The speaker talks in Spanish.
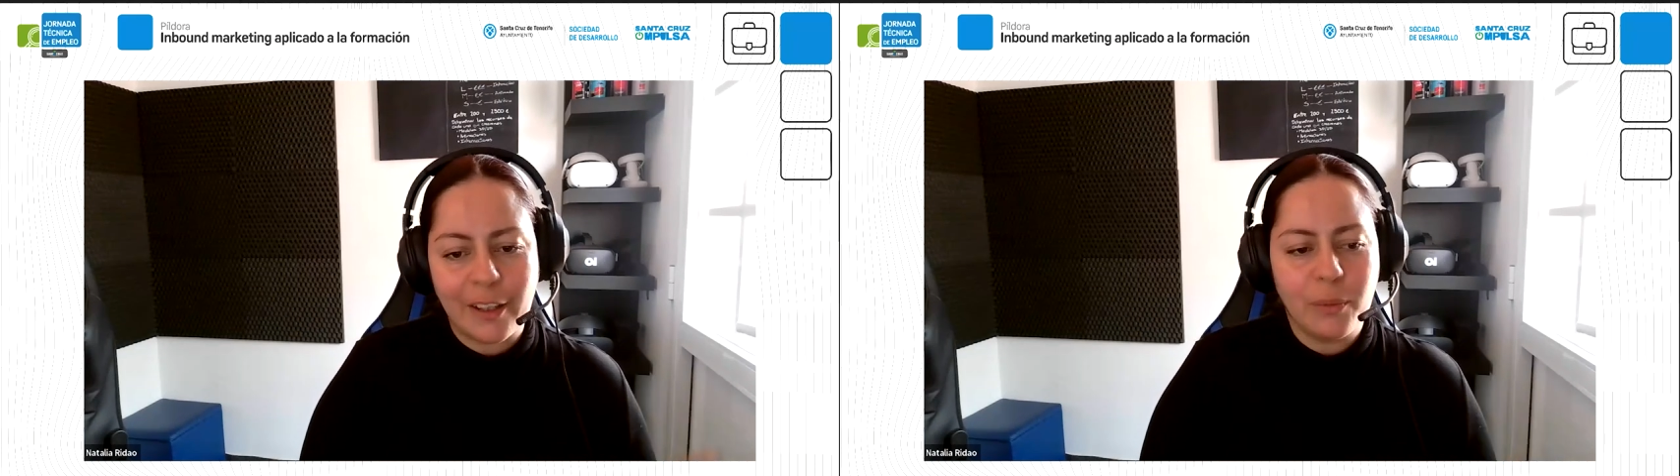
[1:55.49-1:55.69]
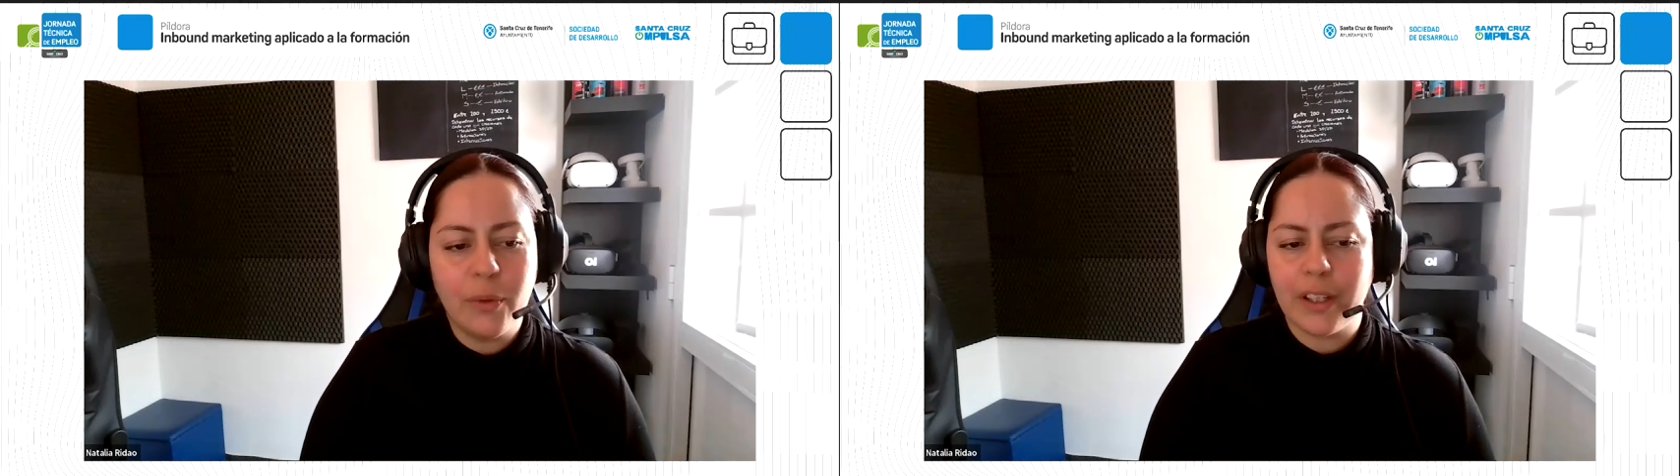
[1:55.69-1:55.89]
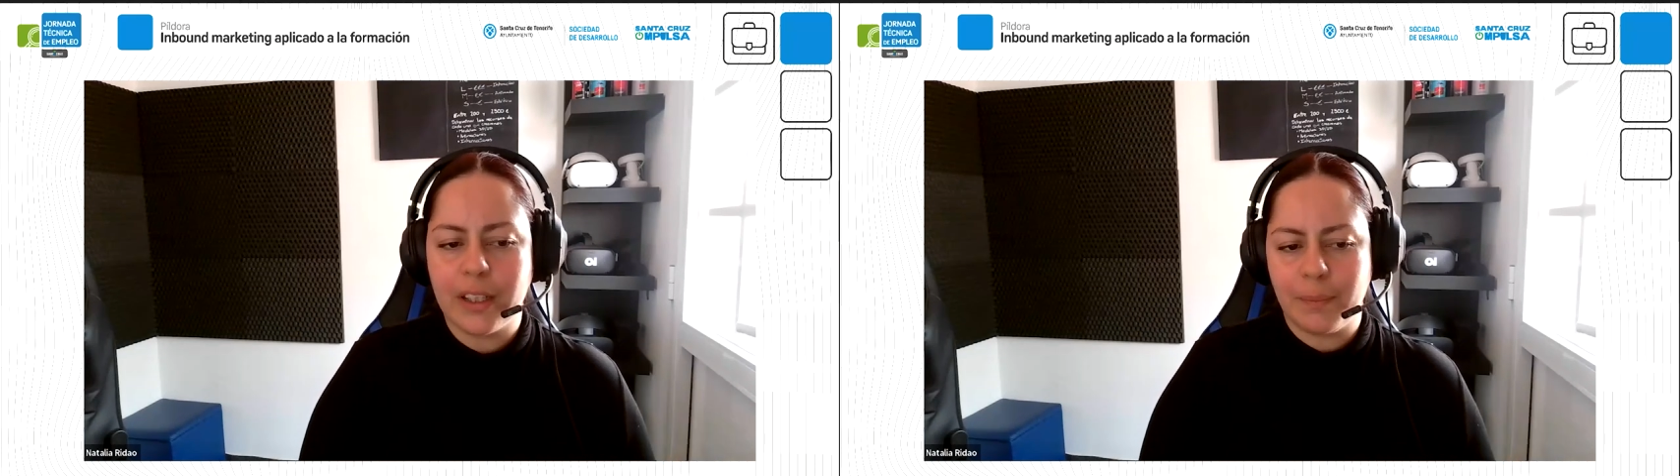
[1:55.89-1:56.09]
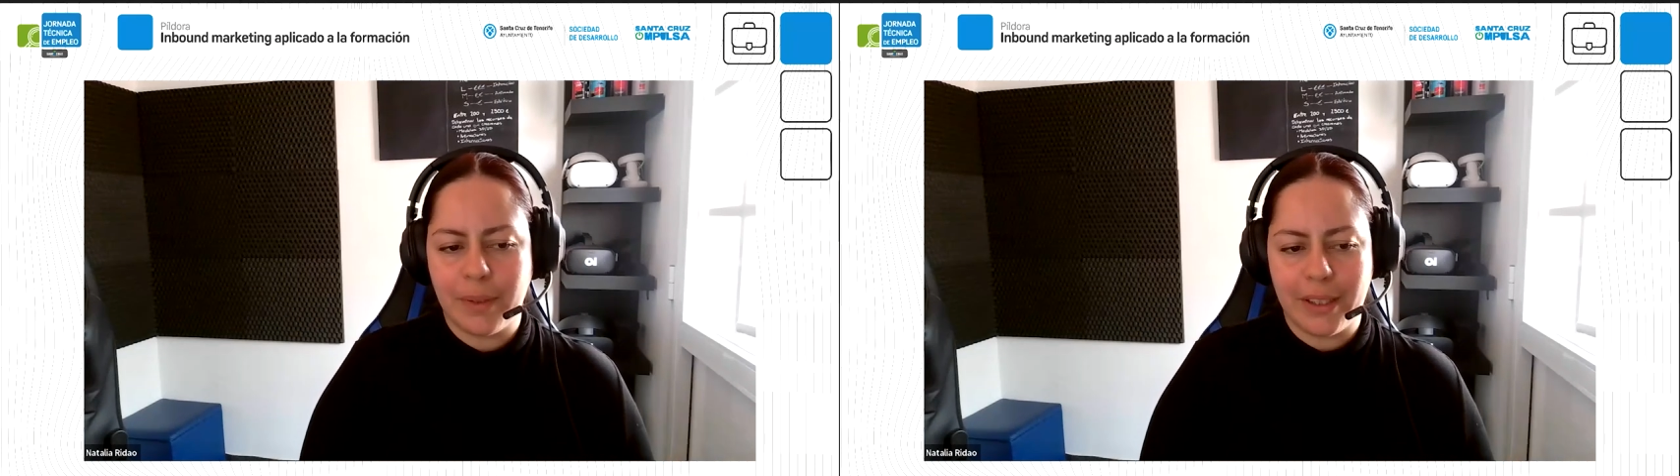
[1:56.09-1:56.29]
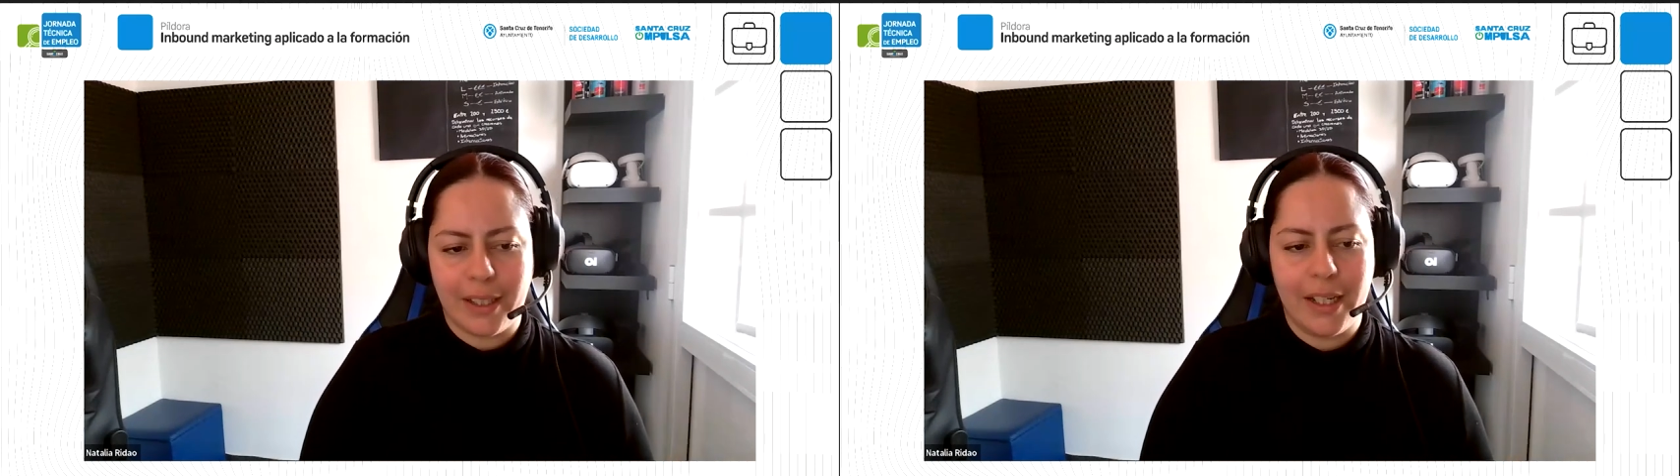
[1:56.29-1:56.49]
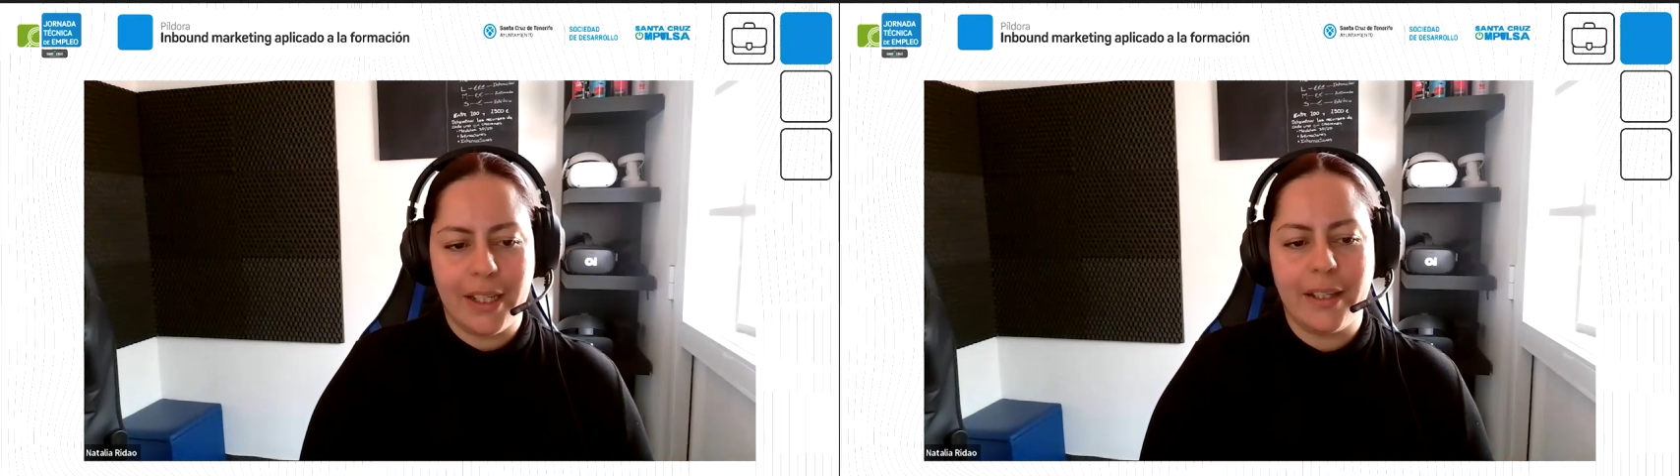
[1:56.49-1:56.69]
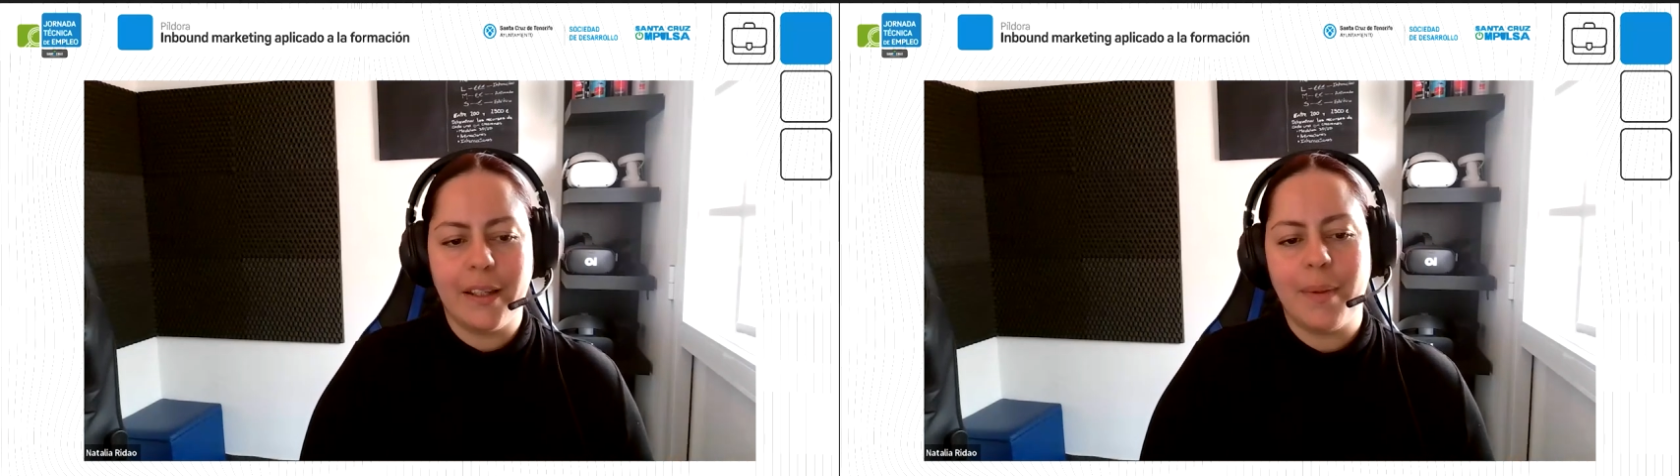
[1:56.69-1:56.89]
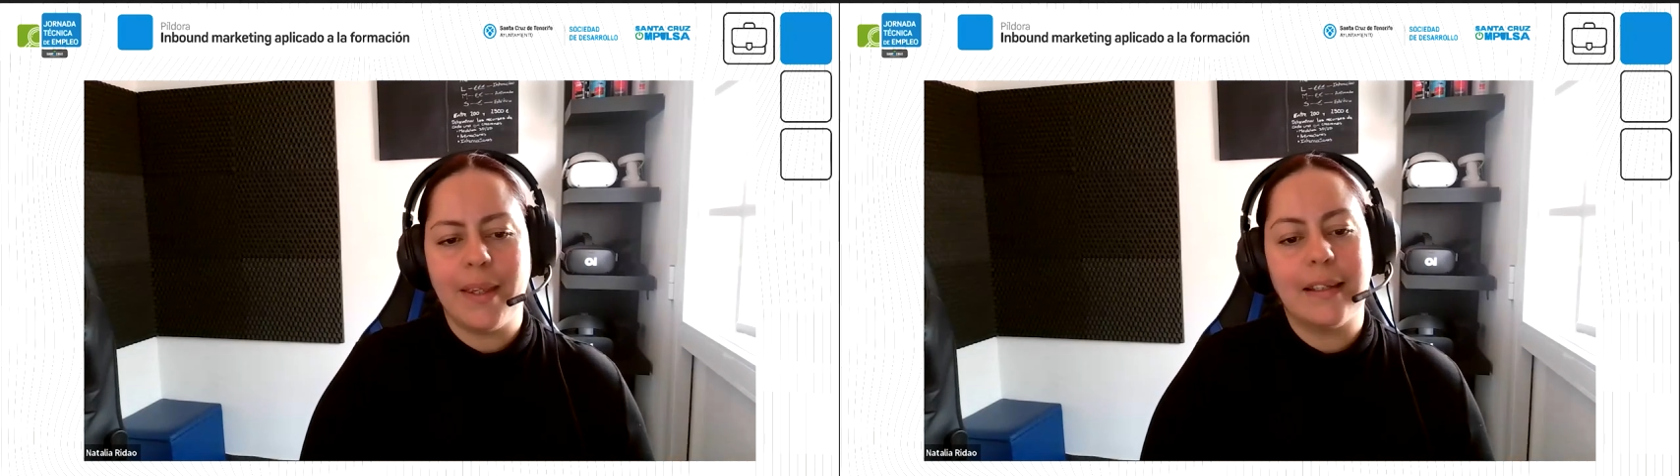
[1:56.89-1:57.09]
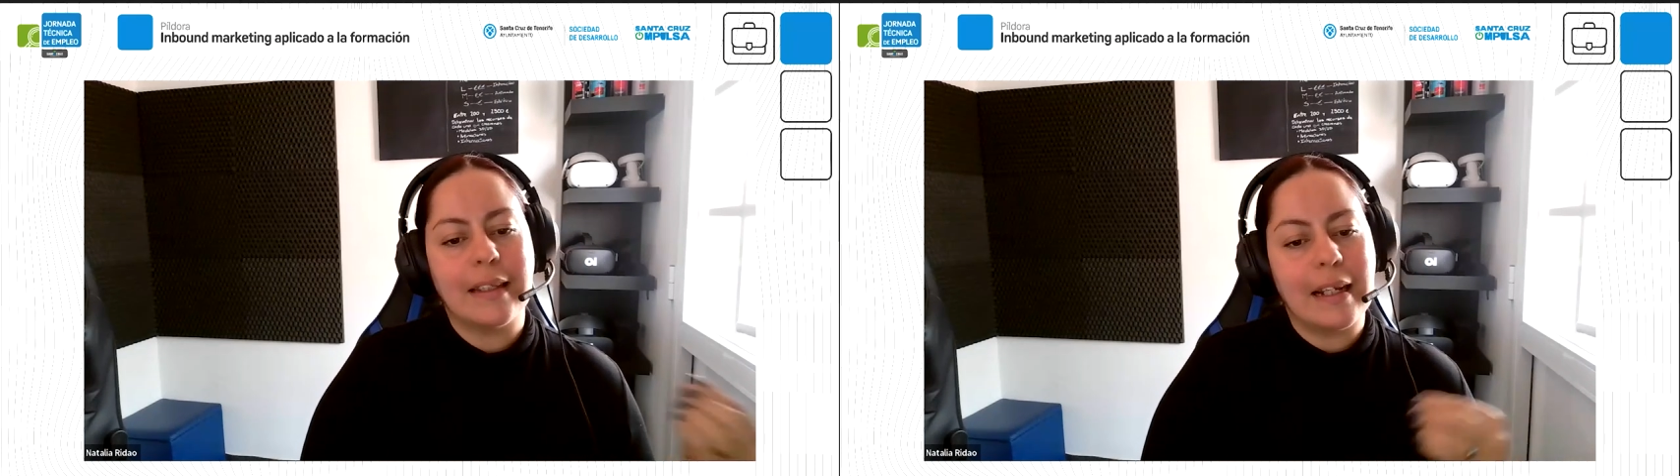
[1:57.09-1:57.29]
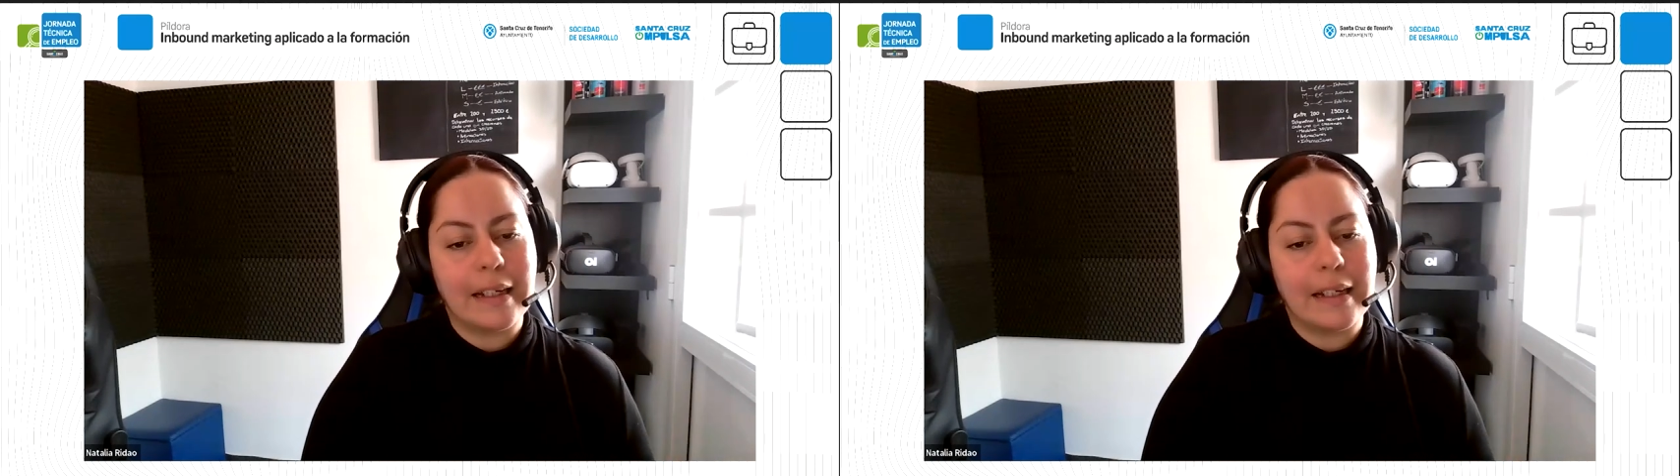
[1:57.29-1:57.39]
que busca captar clientes mediante